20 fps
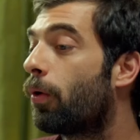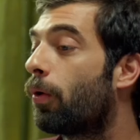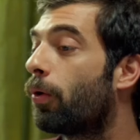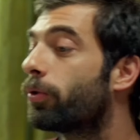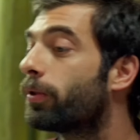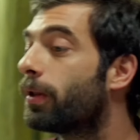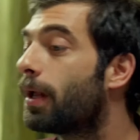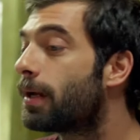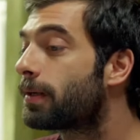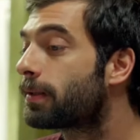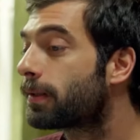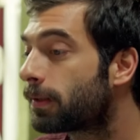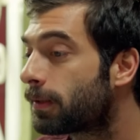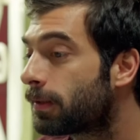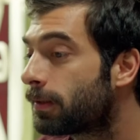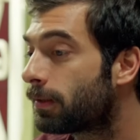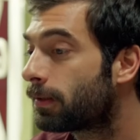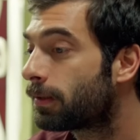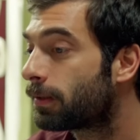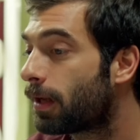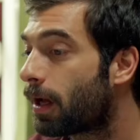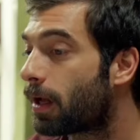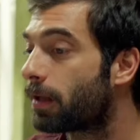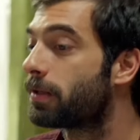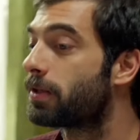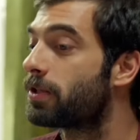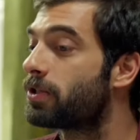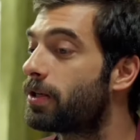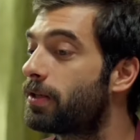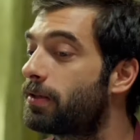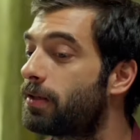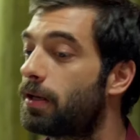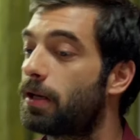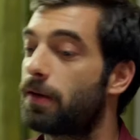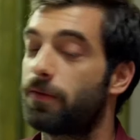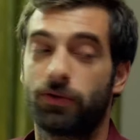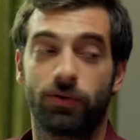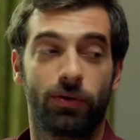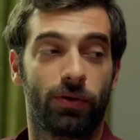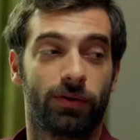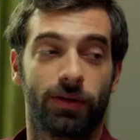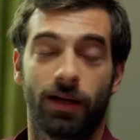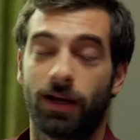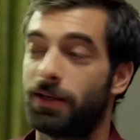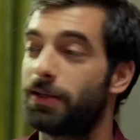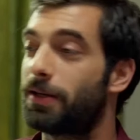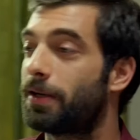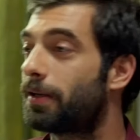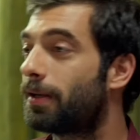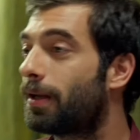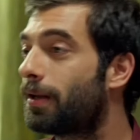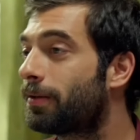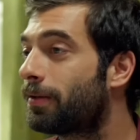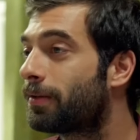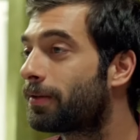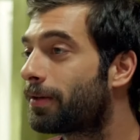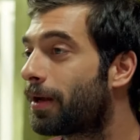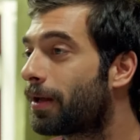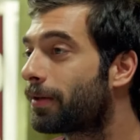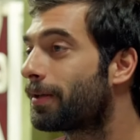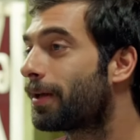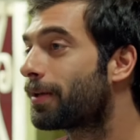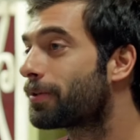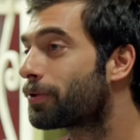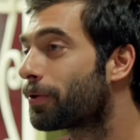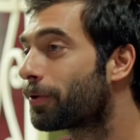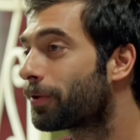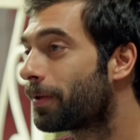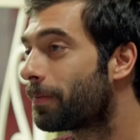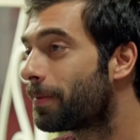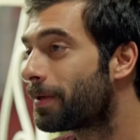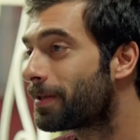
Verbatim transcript: Onlar yalnızca televizyondan yayılan radyasyonla